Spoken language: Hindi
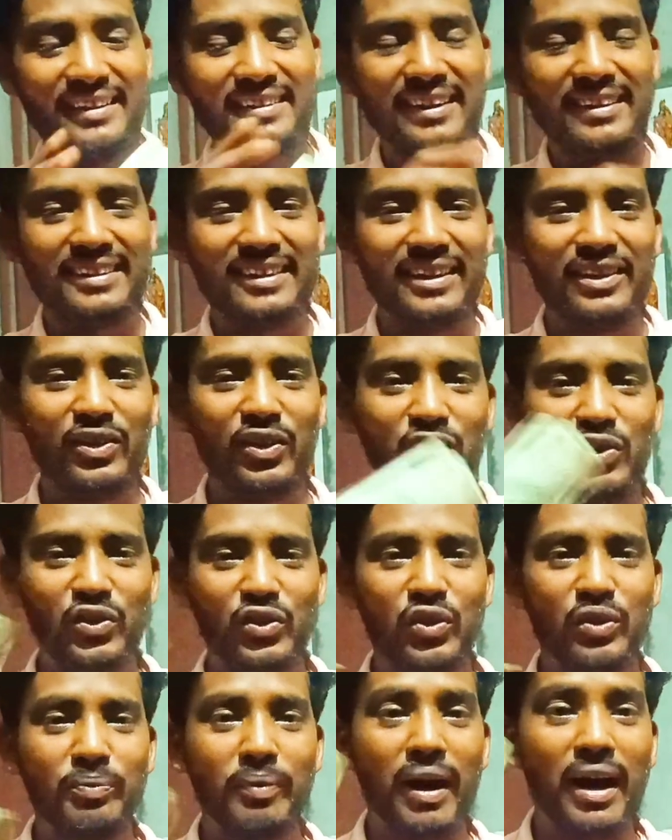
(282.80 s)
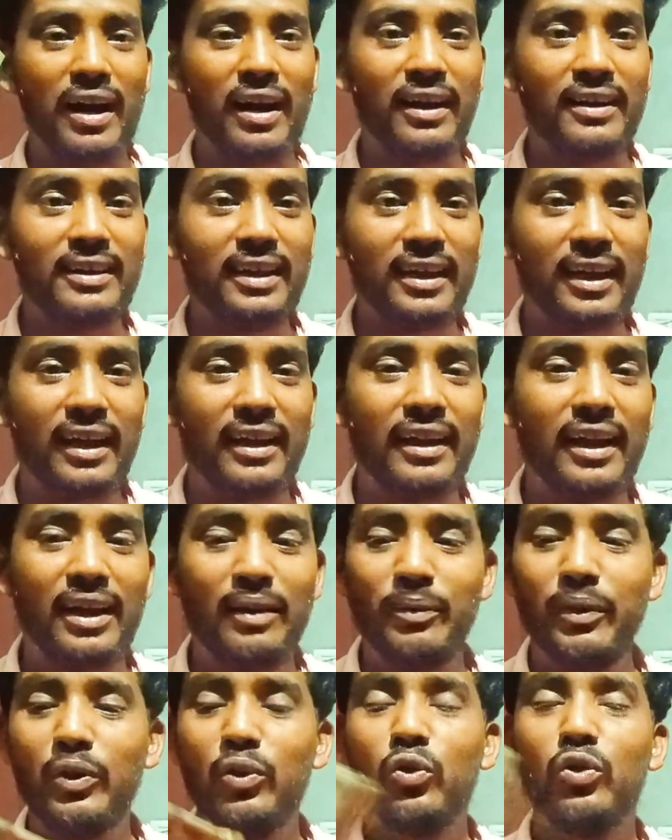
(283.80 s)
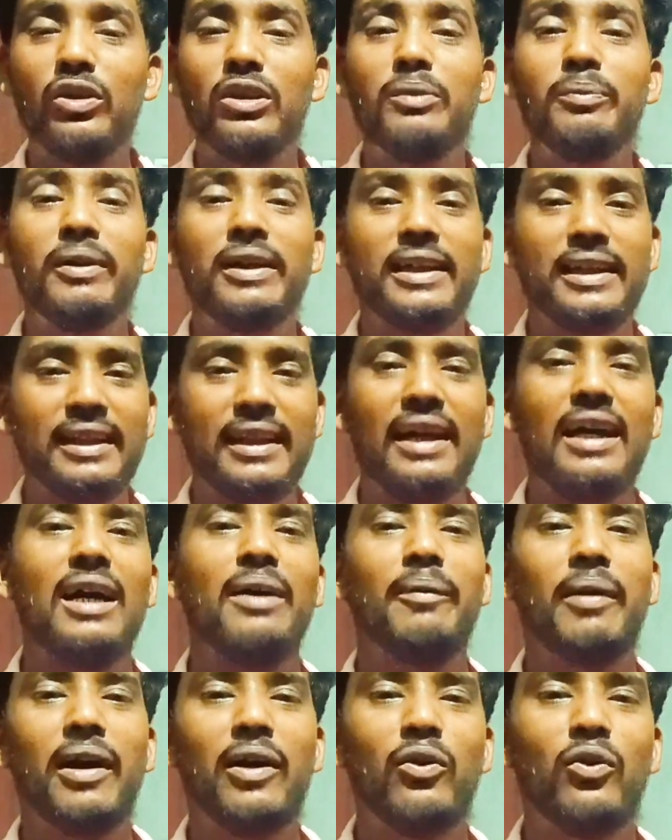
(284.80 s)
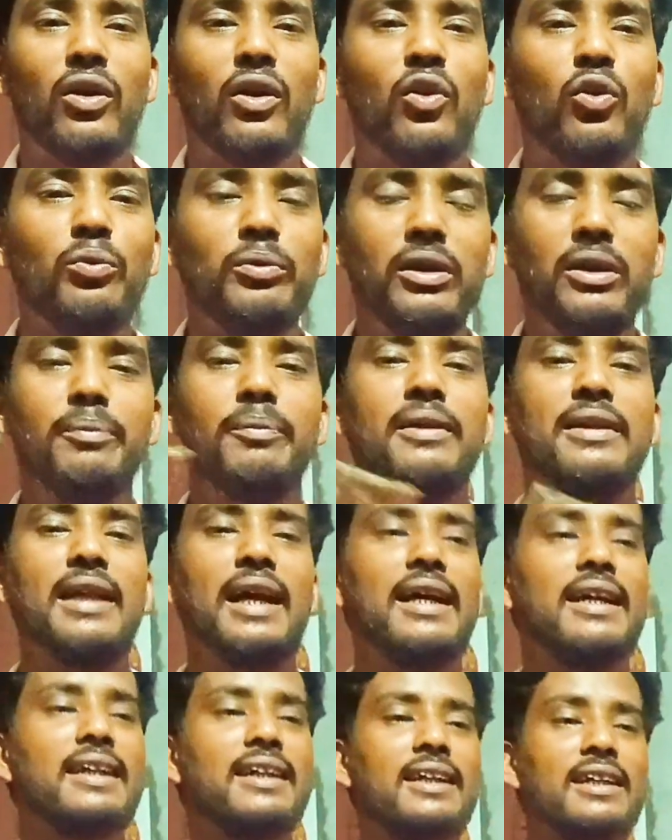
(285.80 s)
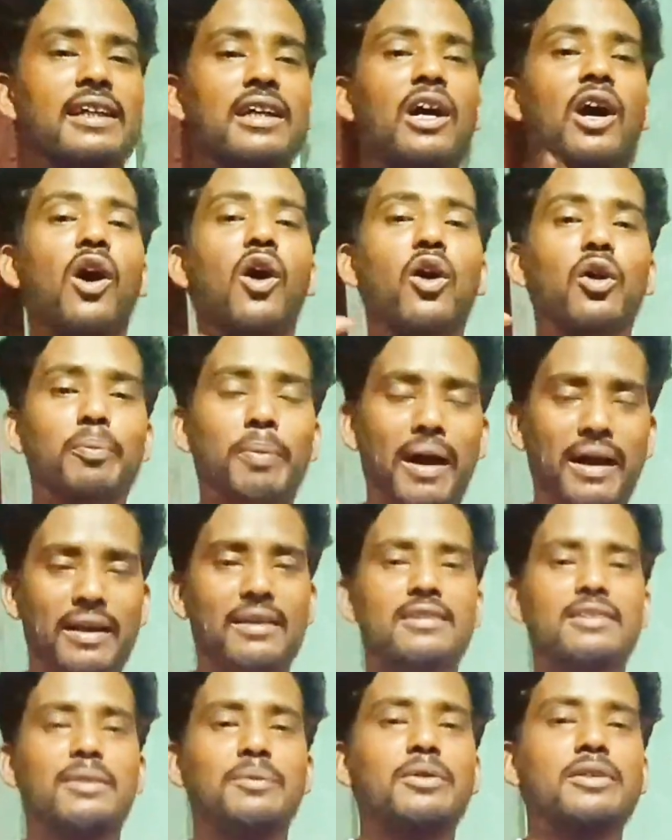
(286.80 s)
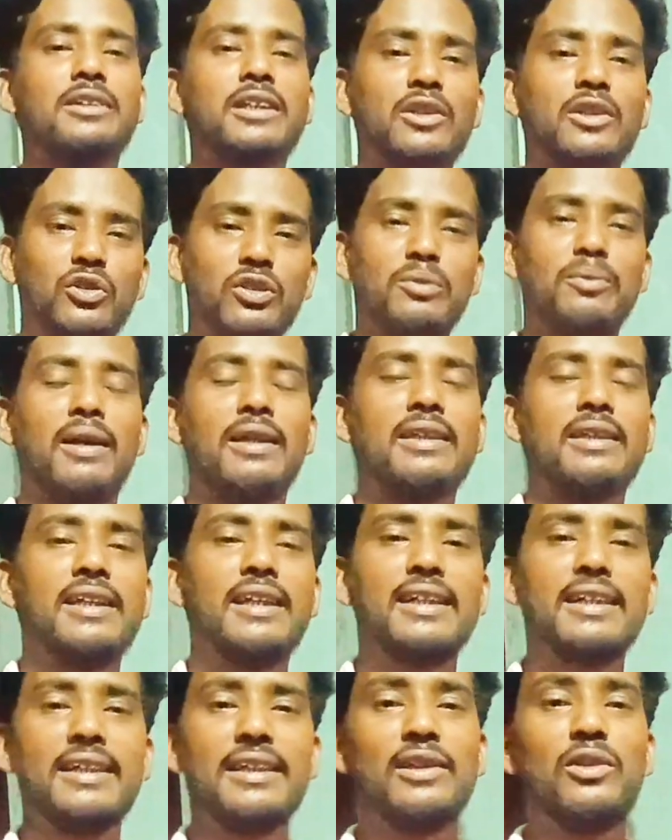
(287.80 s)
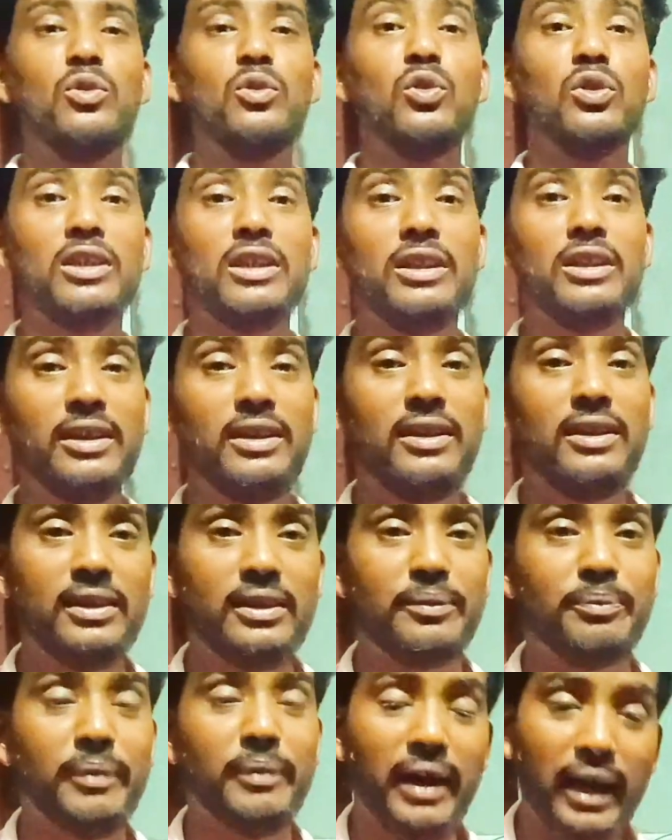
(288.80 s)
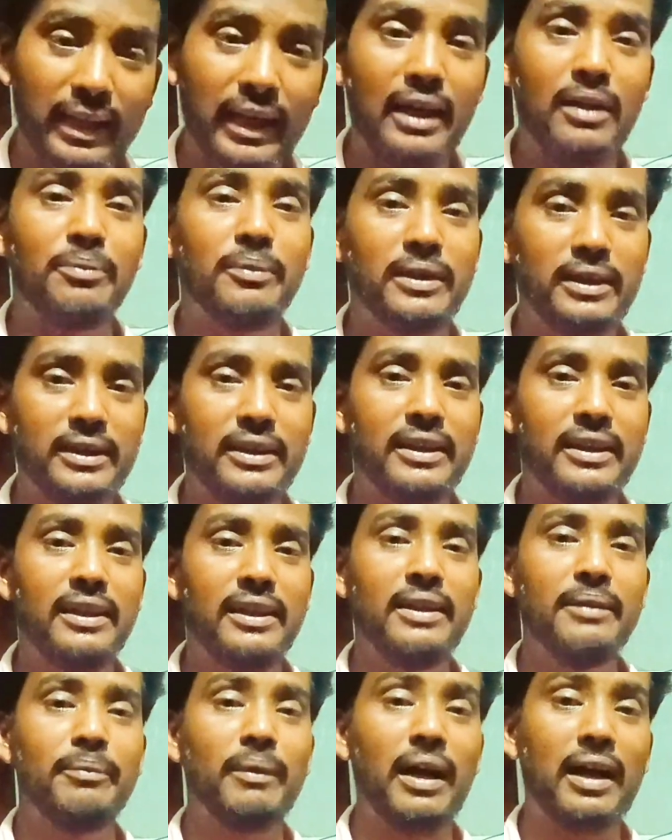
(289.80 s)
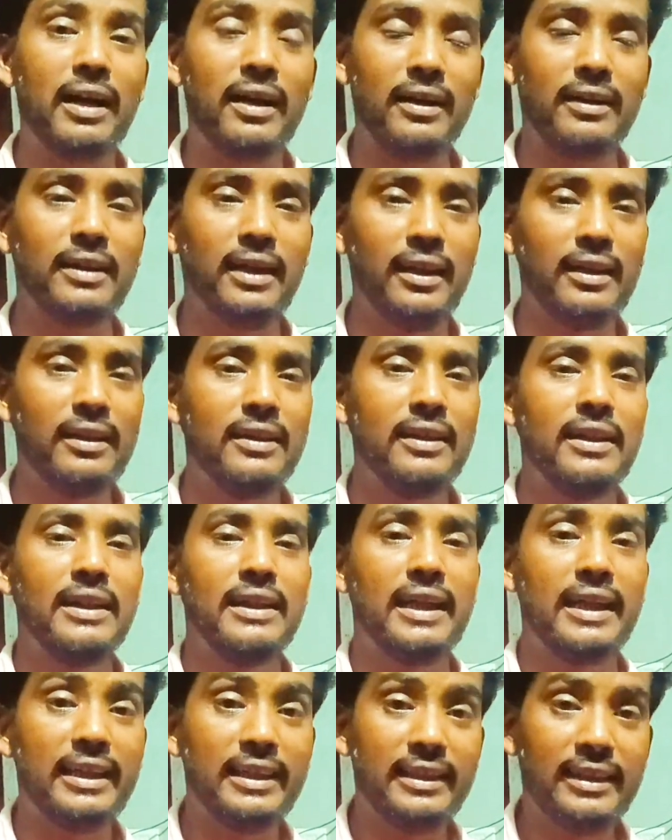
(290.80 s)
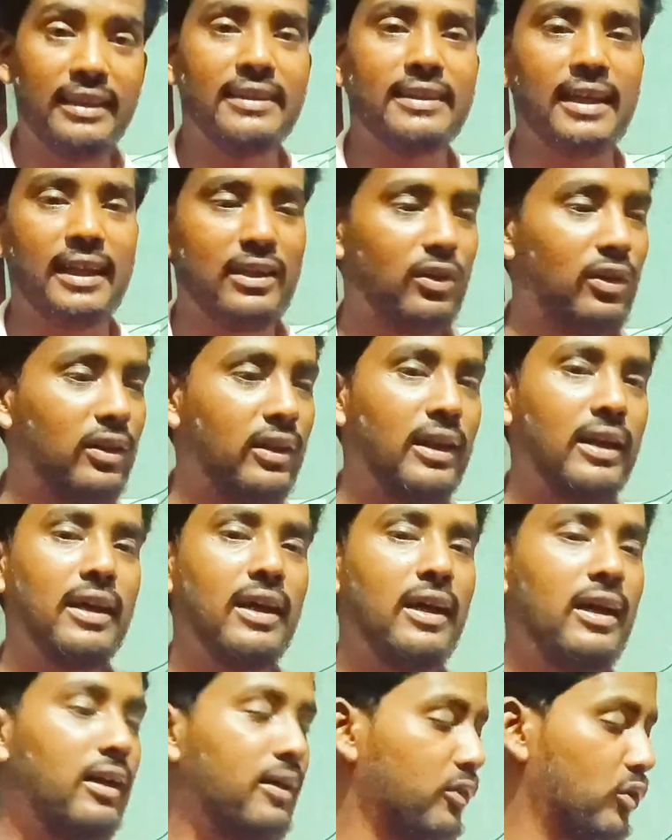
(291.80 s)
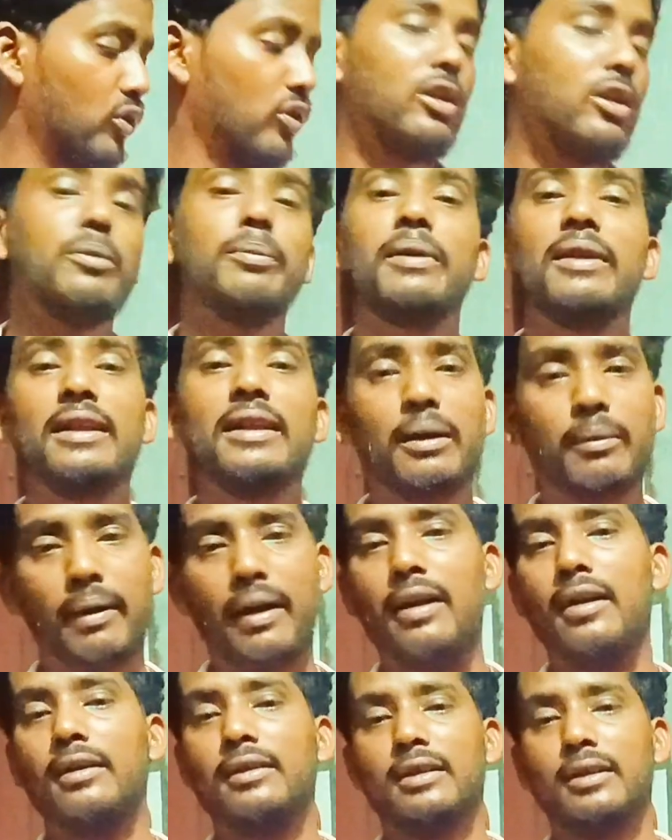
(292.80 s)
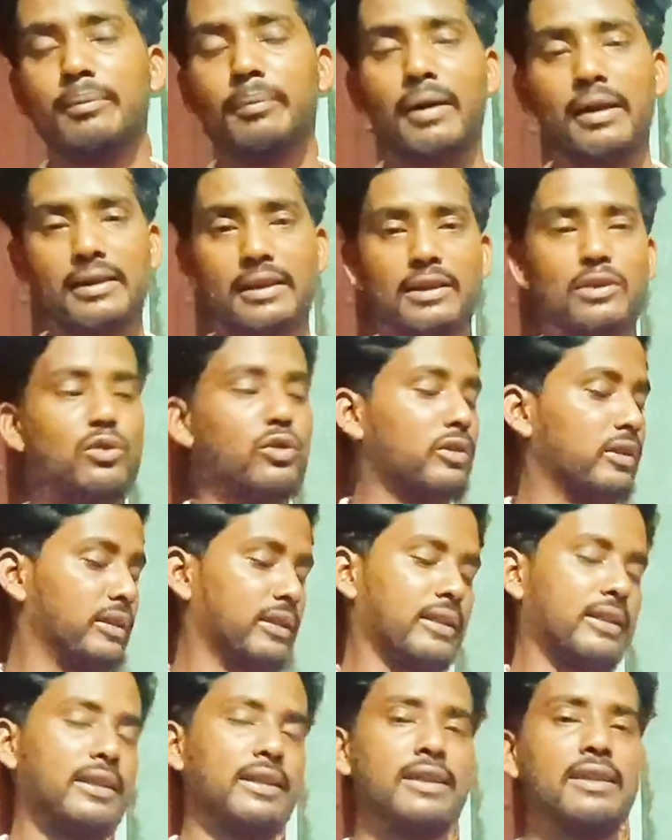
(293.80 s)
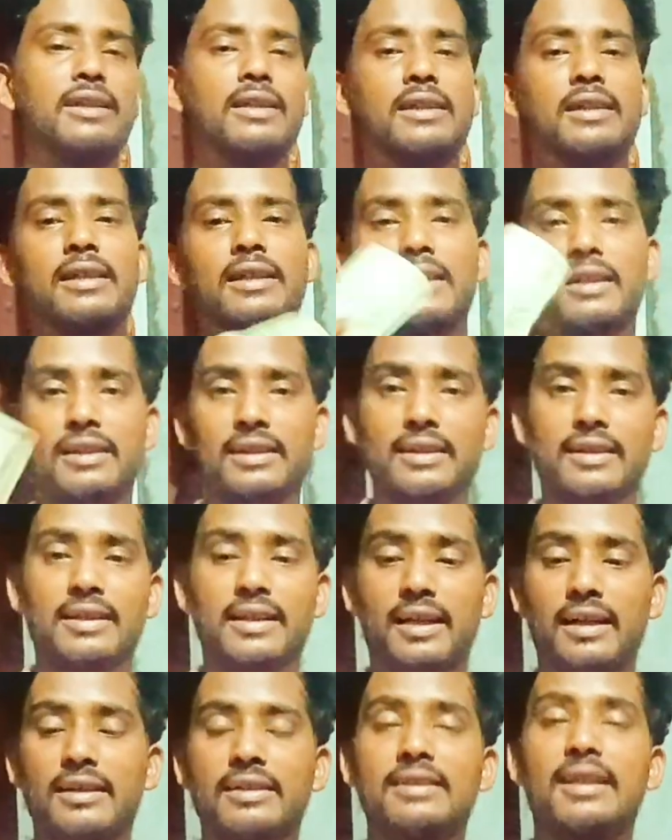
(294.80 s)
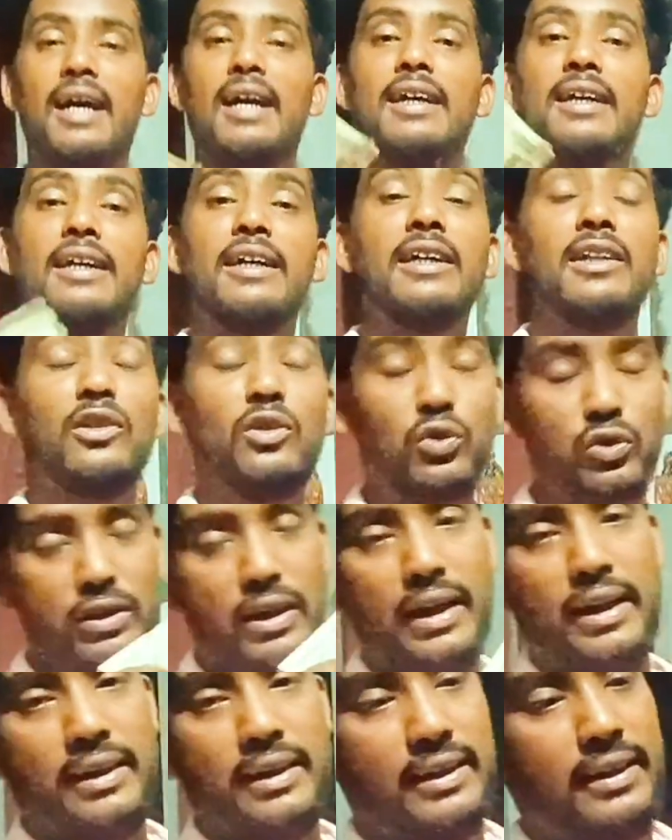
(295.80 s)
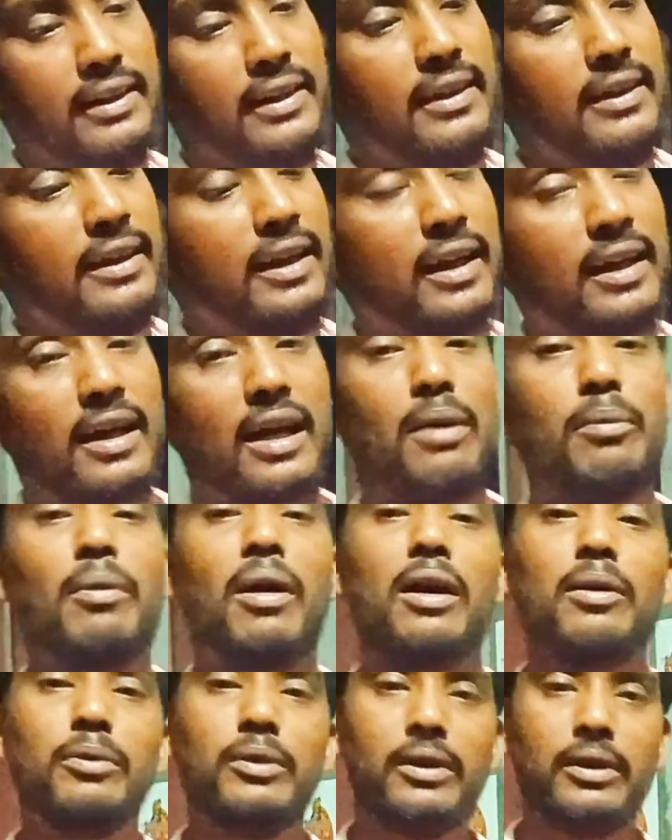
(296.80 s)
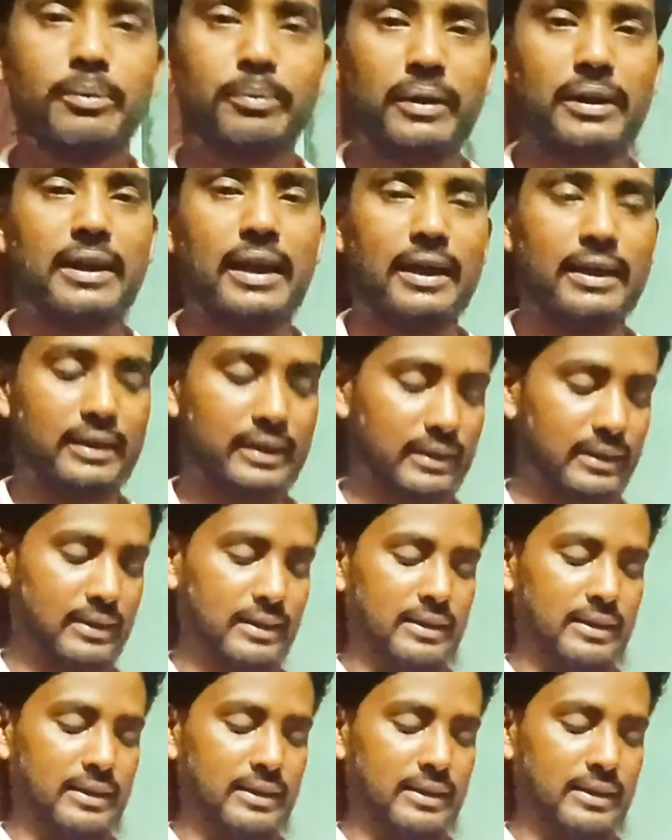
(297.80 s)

सकते हैं दोस्तों बारह हज़ार का अनार में दो दिन में कितना कमाया हुआ वो भी हम बताएंगे और फाइनल सबसे ज़रूरी बात यह कि दो दिन में अनार बेचे हैं बारह हज़ार यानी दस का अनार का टोटल बिल था बारह हज़ार महाजन को दिया नहीं कल जाएंगे तो जाके देंगे यार कमाई भी हम बताएंगे